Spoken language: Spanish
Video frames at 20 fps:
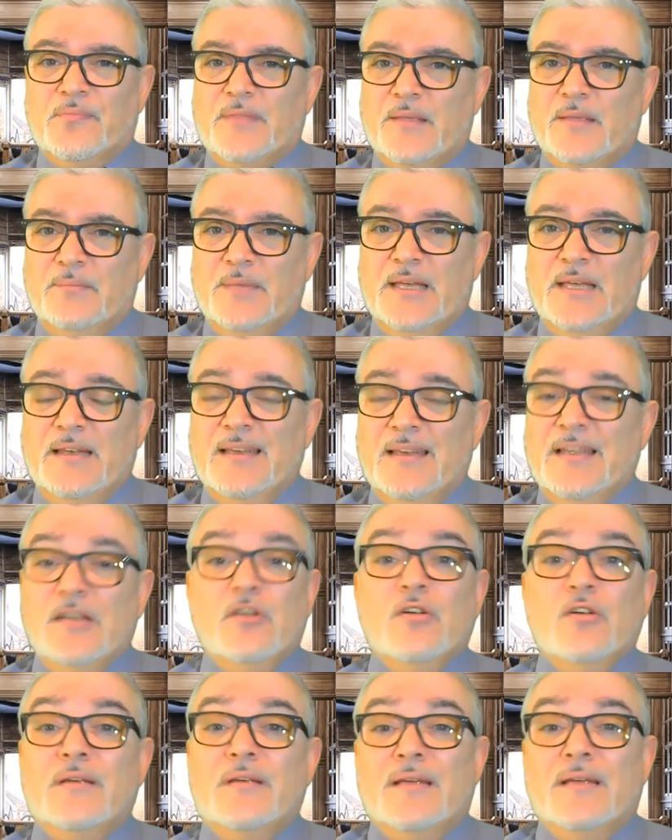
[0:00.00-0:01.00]
Bien,
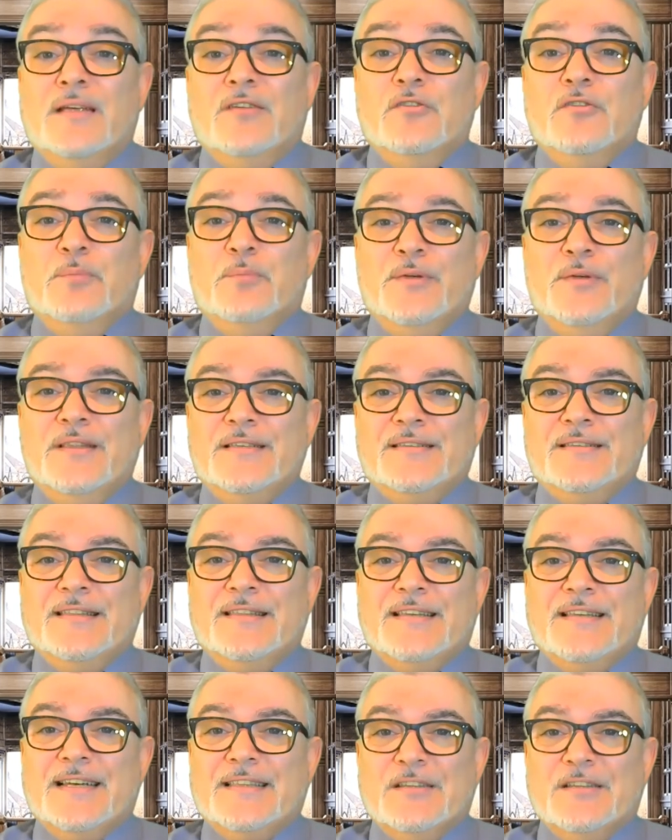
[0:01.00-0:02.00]
no puedes
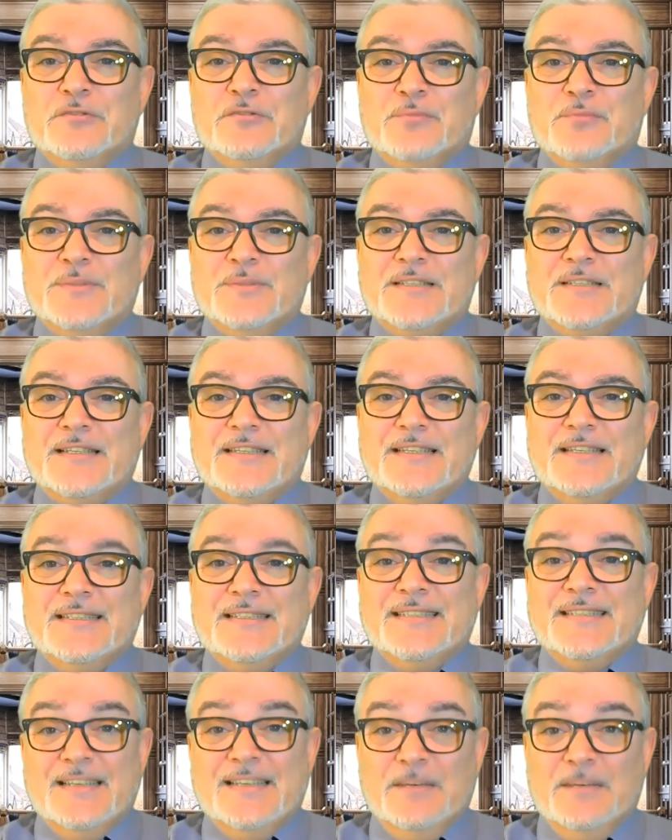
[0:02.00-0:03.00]
centrarte en los problemas que
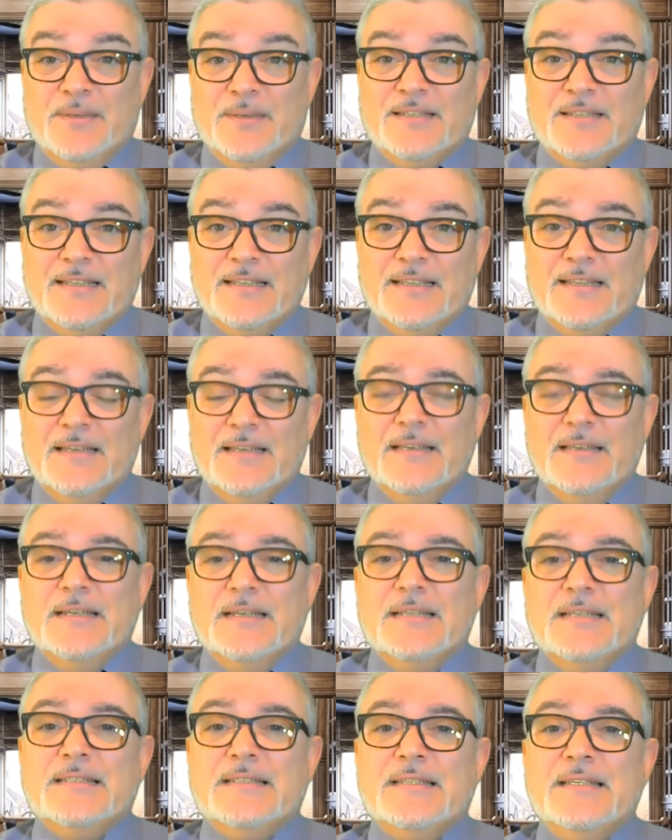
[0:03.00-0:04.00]
tienes en el presente
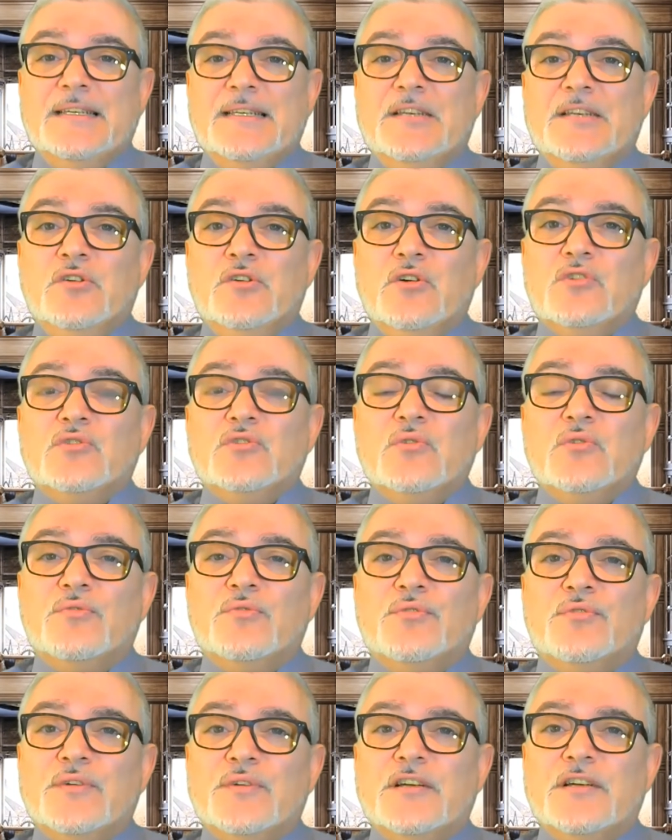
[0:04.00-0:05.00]
si no
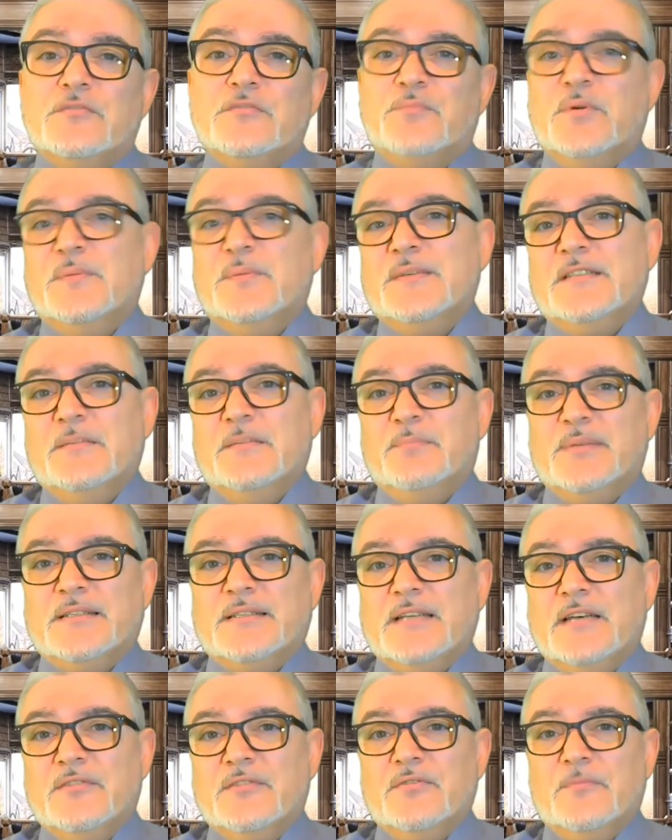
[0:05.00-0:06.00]
solucionas los problemas del
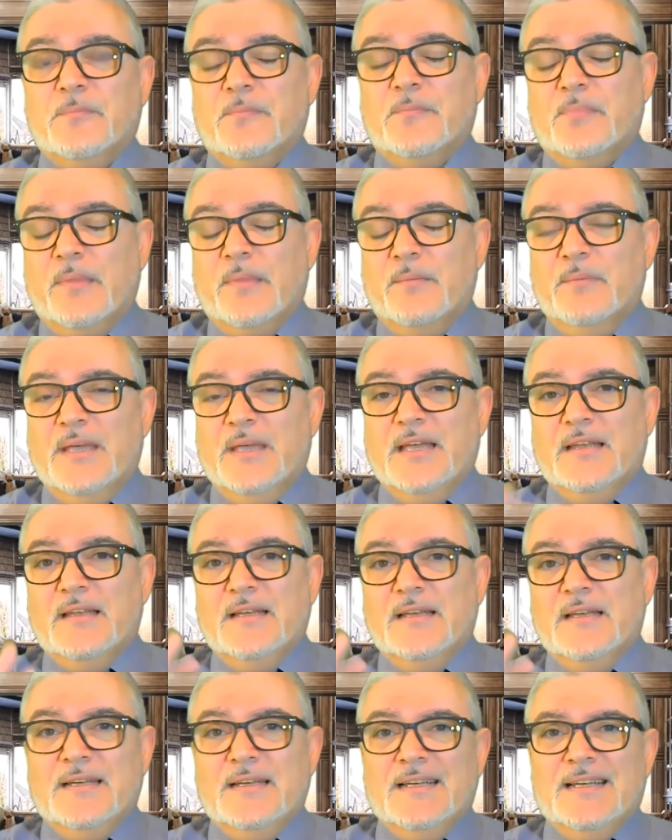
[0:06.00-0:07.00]
pasado. Bien,
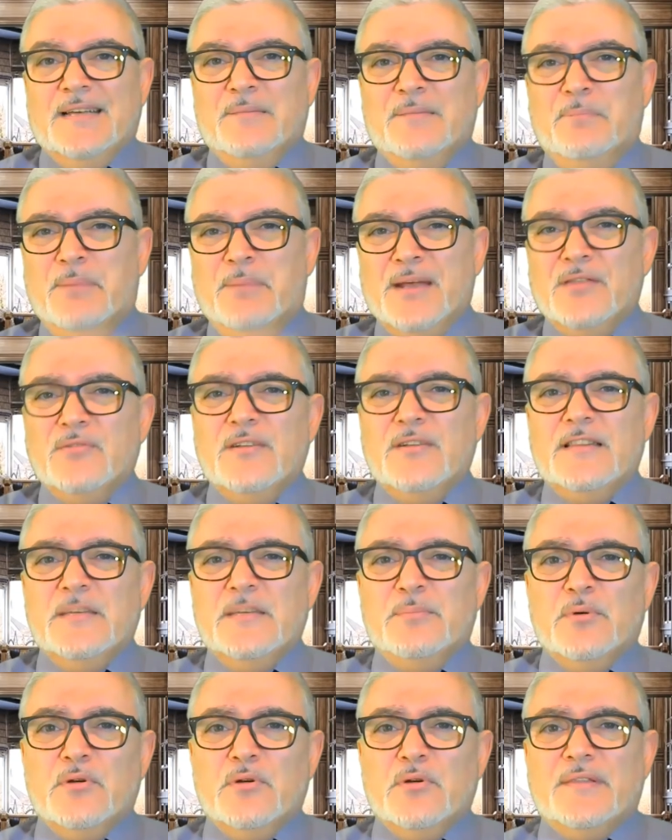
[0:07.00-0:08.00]
perdónate
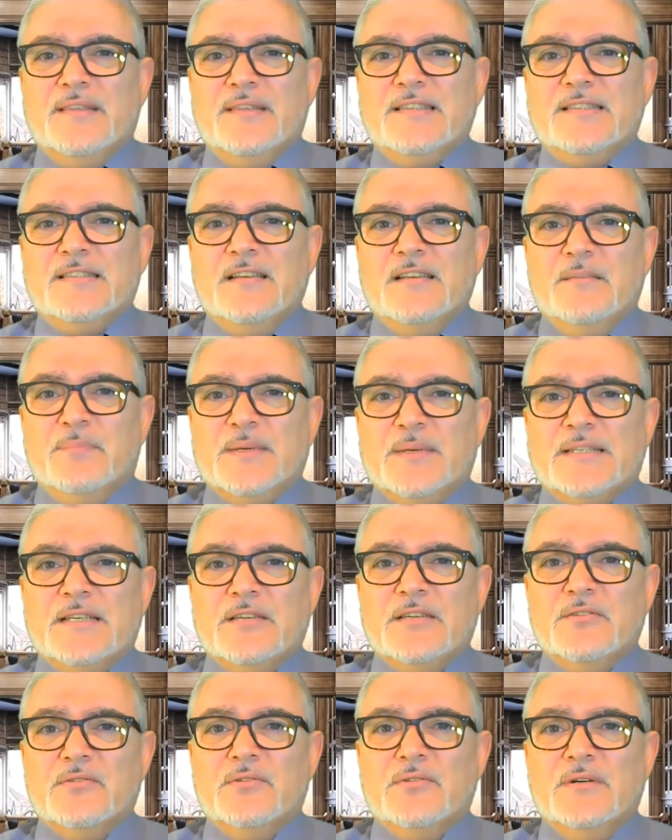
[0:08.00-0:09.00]
por lo que hiciste en el
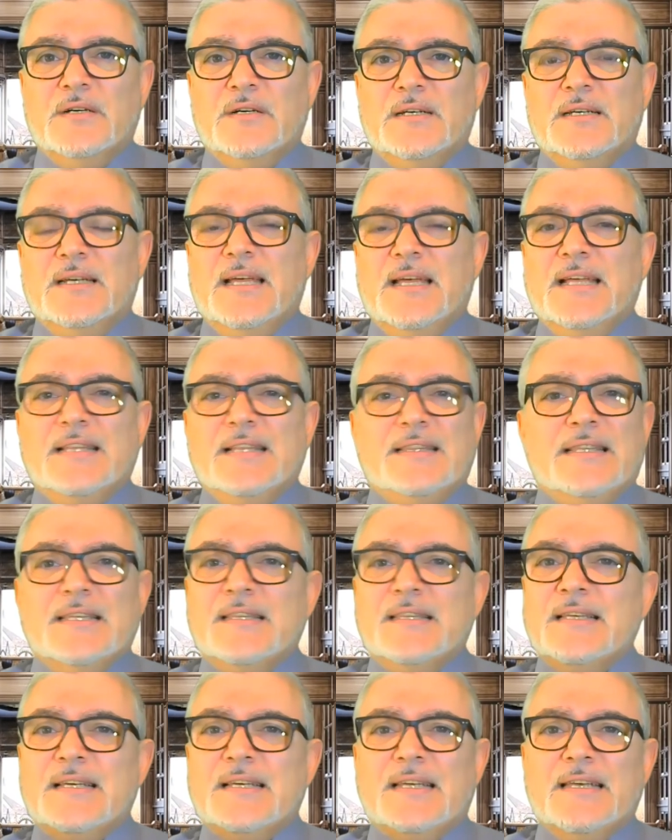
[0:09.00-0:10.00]
pasado
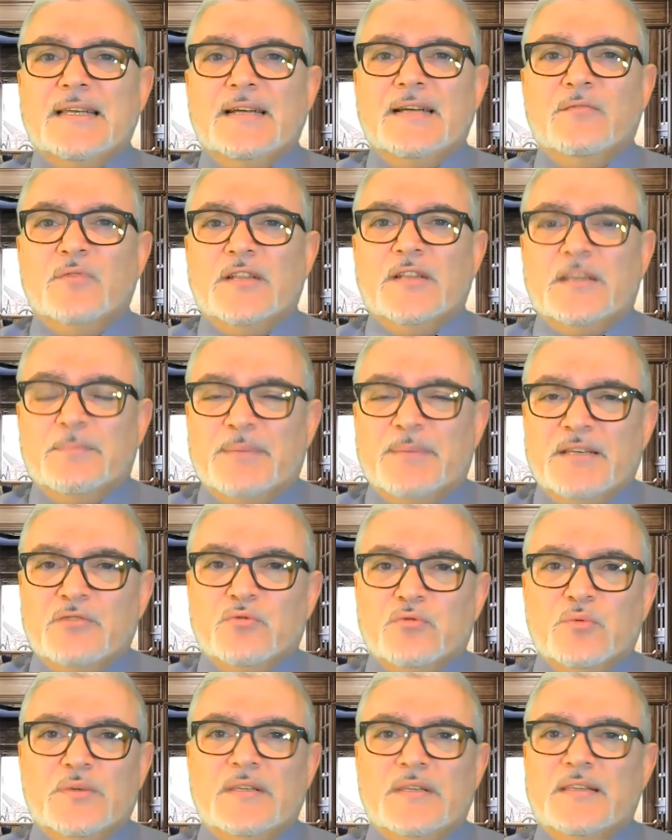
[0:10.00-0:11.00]
entiende que era una etapa de
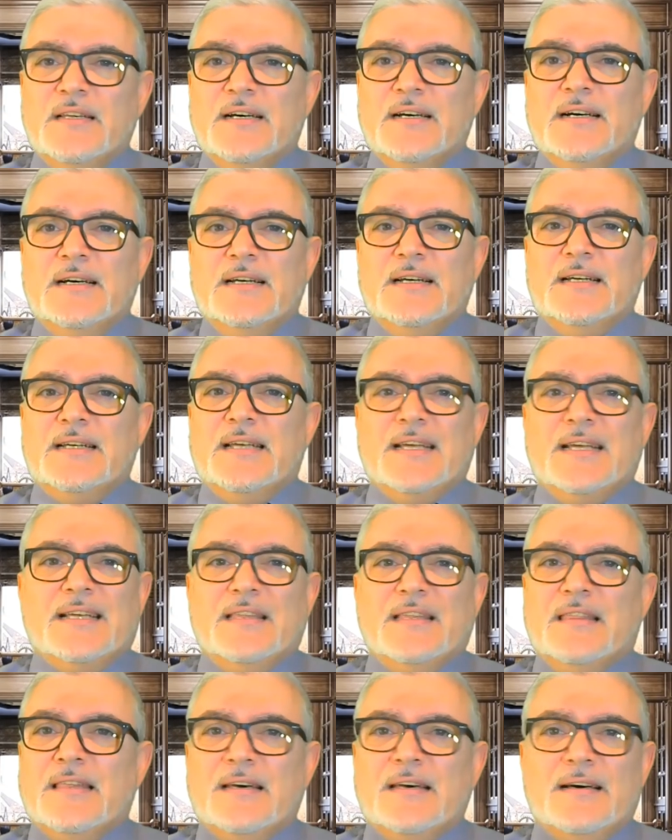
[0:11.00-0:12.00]
tu vida, que
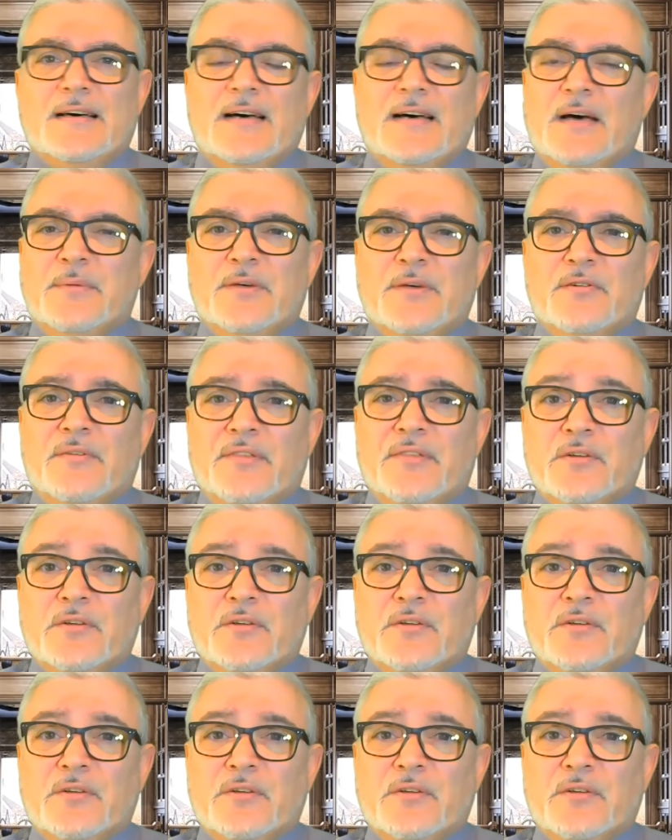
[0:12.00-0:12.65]
quizá había unas